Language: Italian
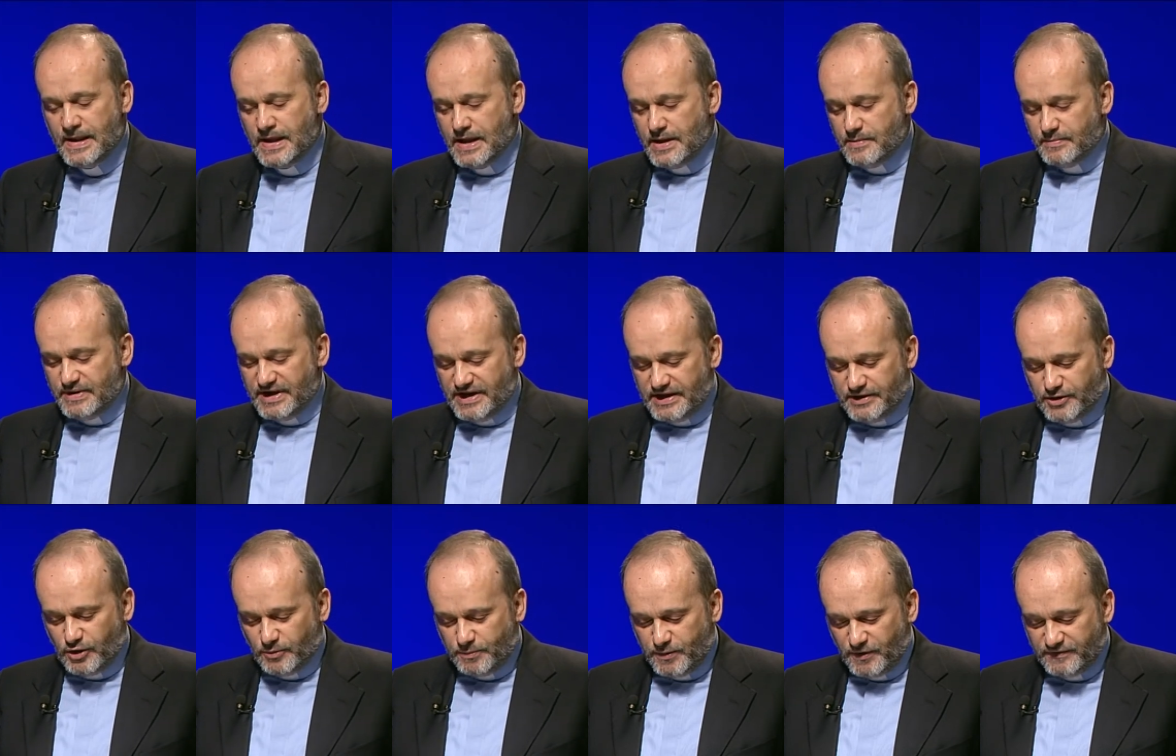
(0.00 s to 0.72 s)
Bene,
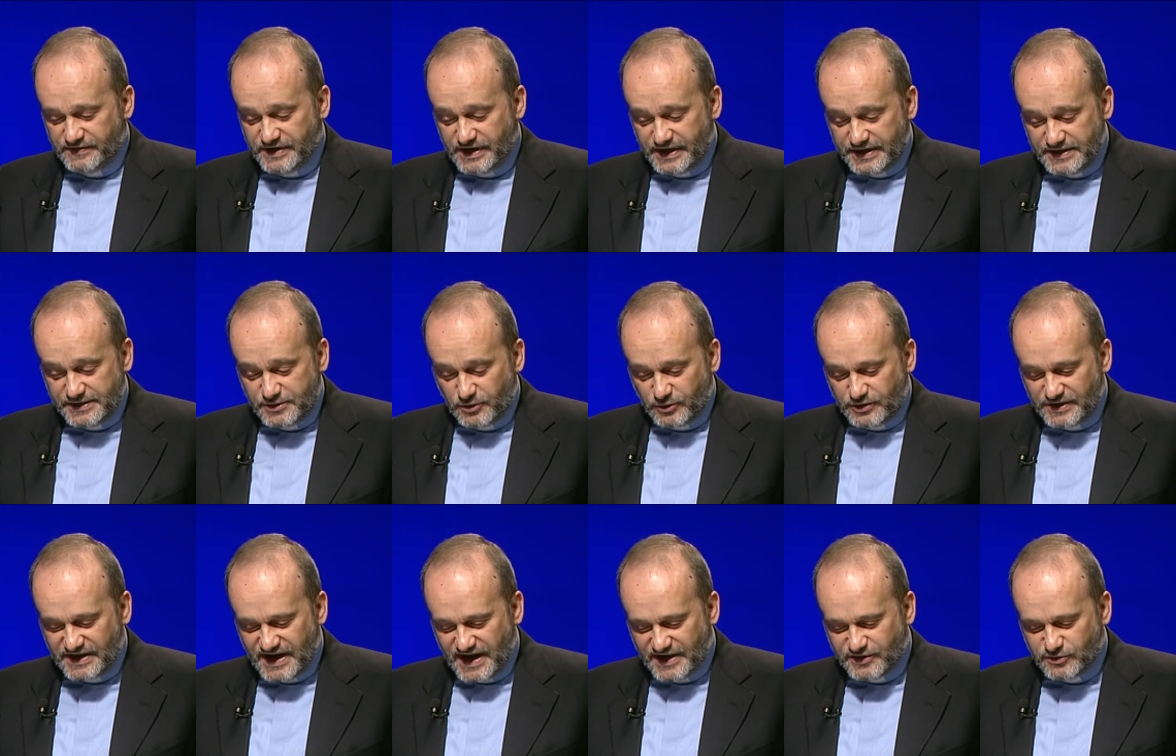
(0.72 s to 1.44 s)
dopo aver
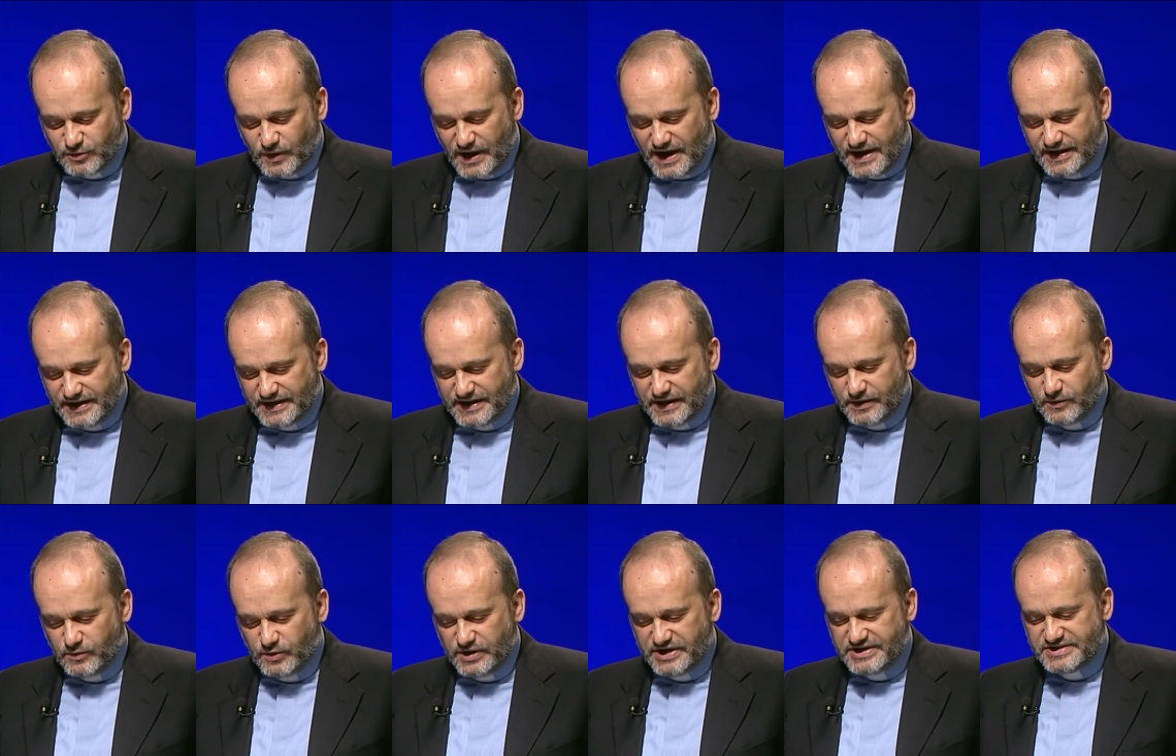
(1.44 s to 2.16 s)
ricordato
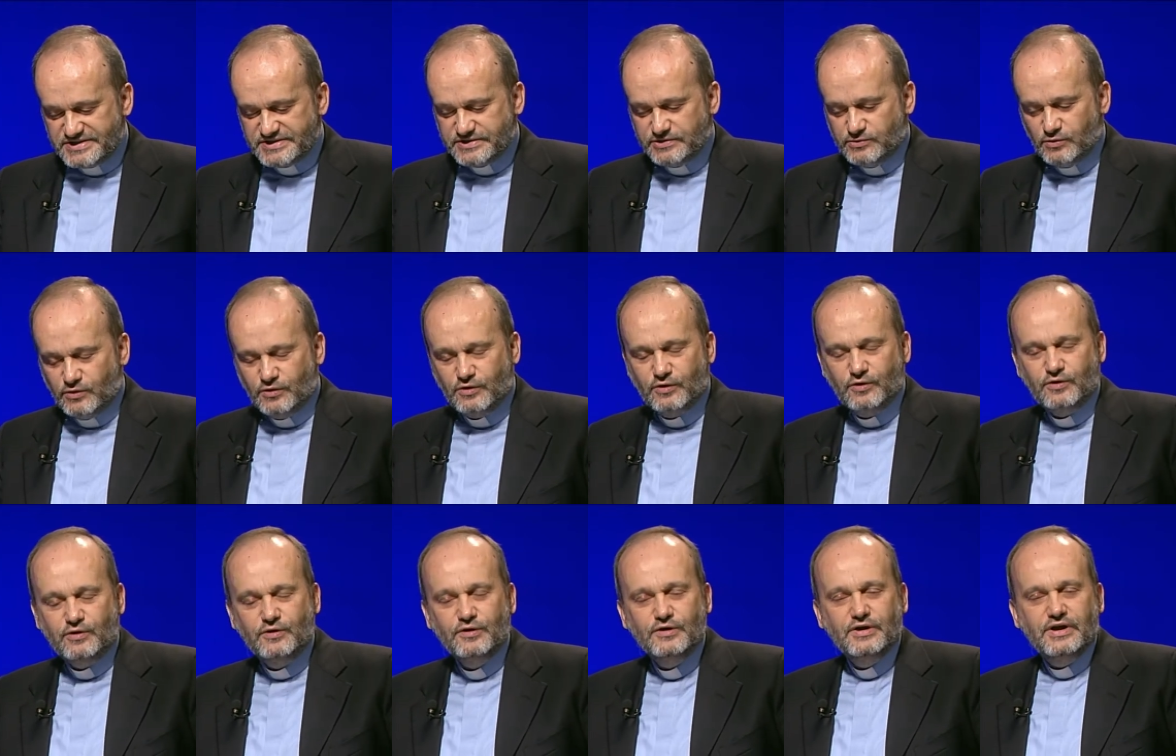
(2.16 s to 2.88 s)
anche
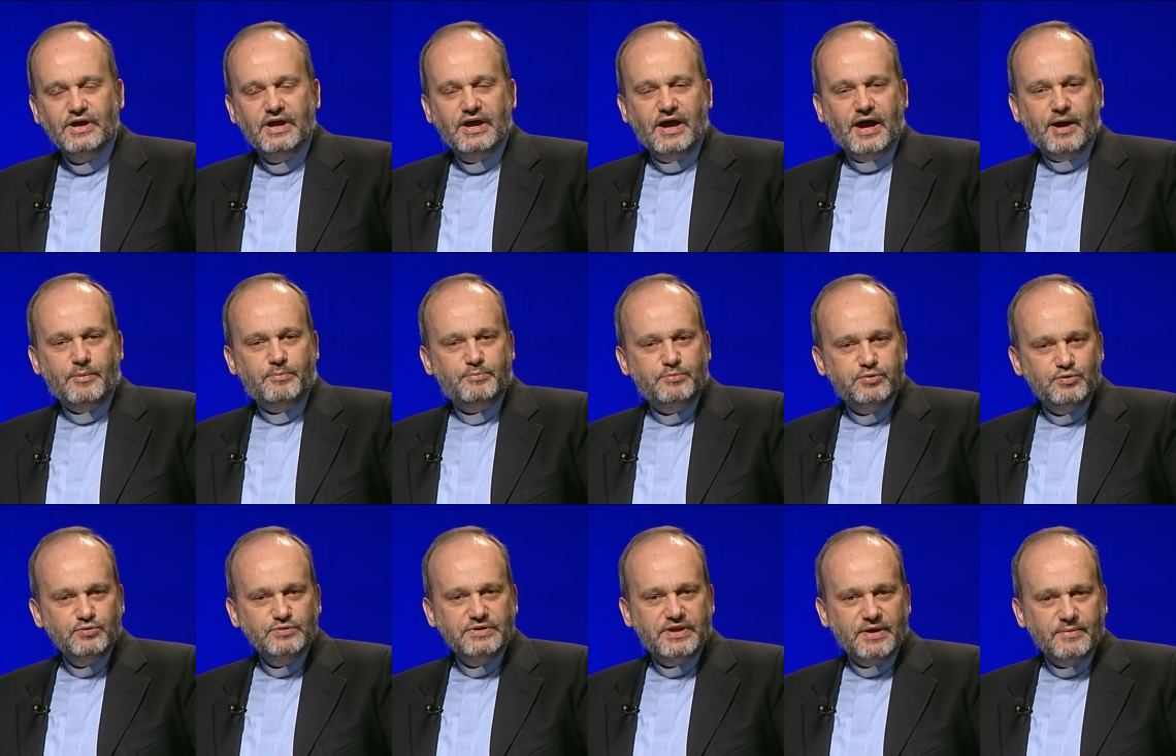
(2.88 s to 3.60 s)
questo
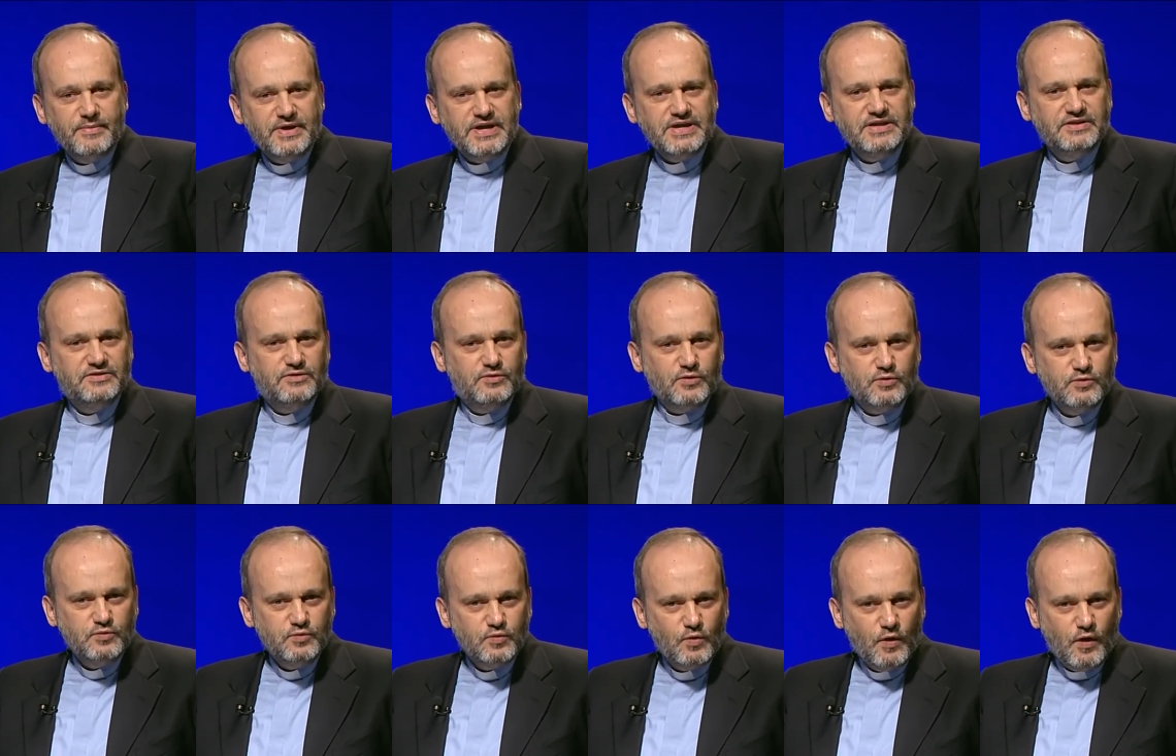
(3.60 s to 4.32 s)
appuntamento
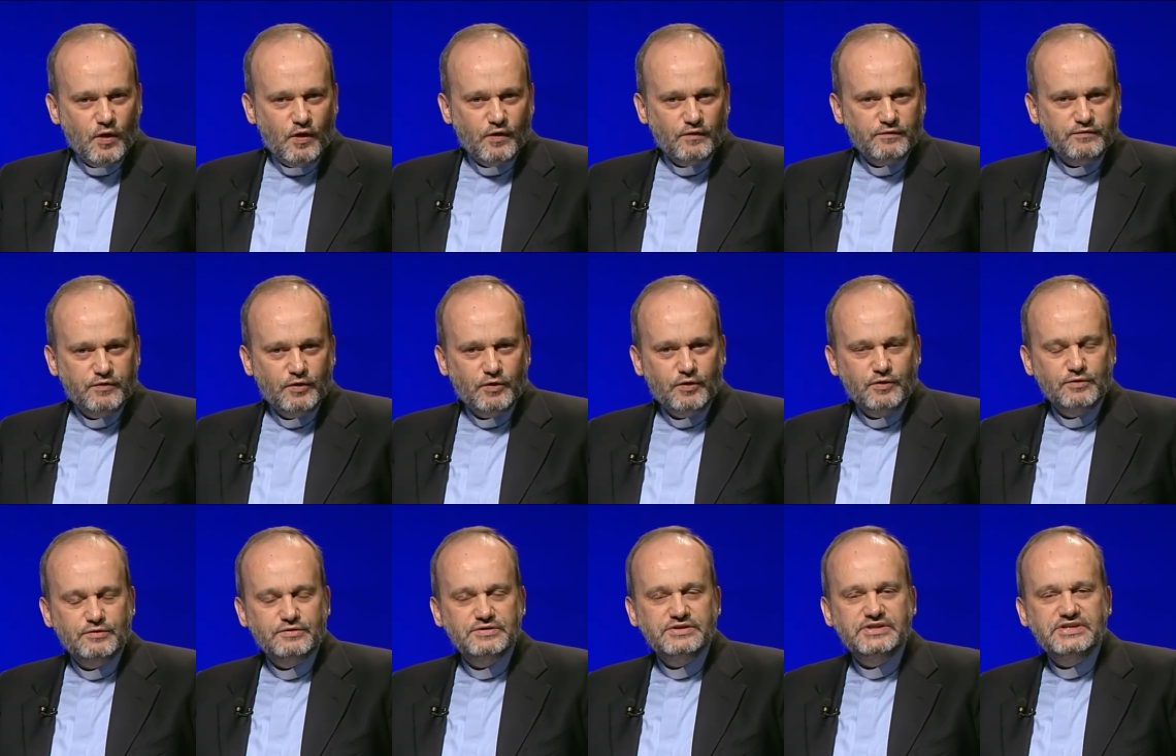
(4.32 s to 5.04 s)

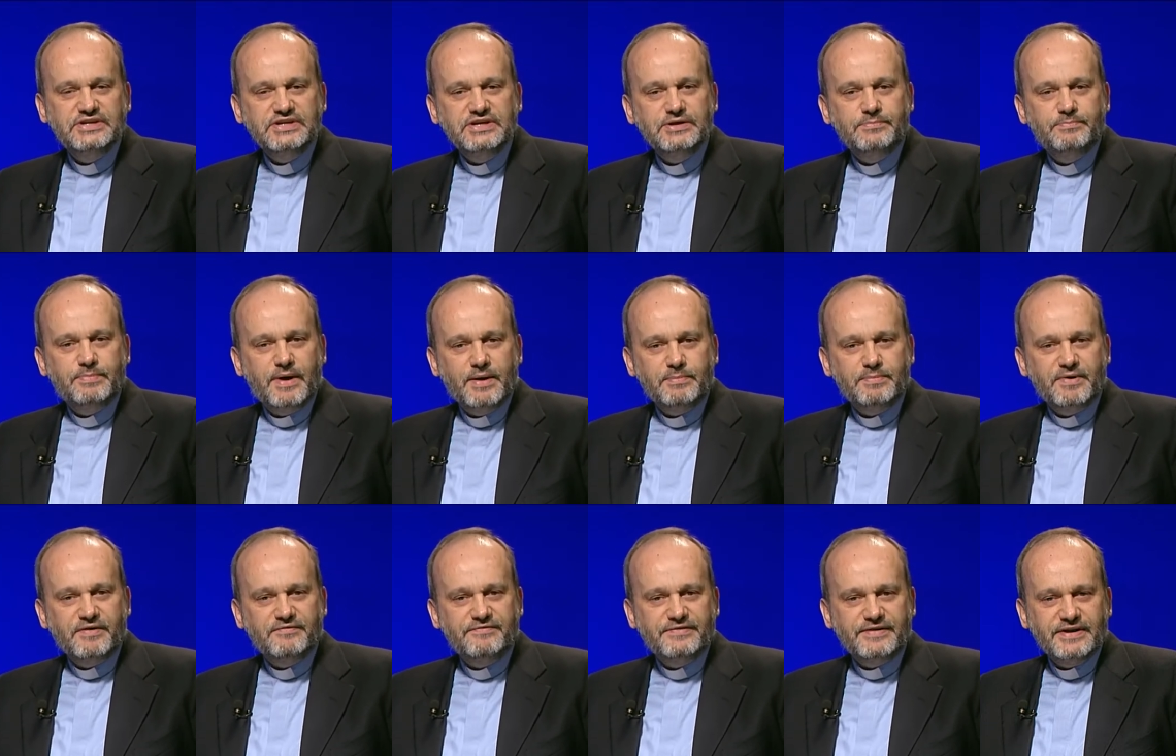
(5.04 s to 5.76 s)
nuovo di
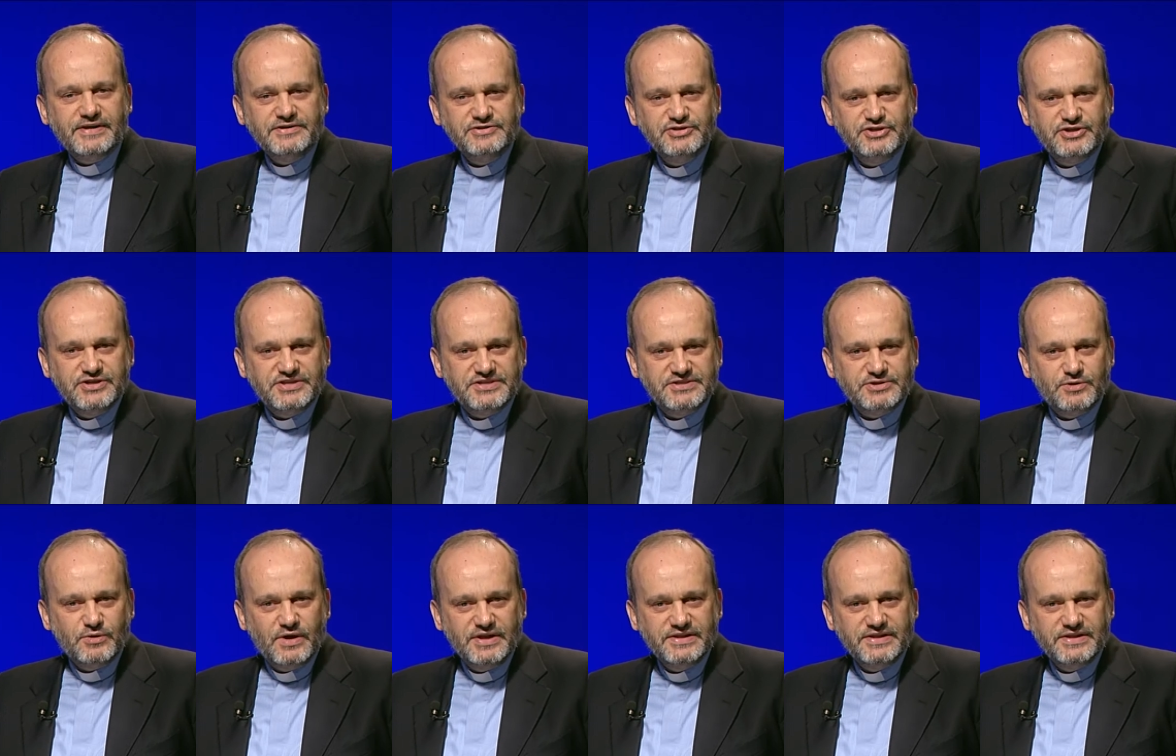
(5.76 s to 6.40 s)
Papa Francesco,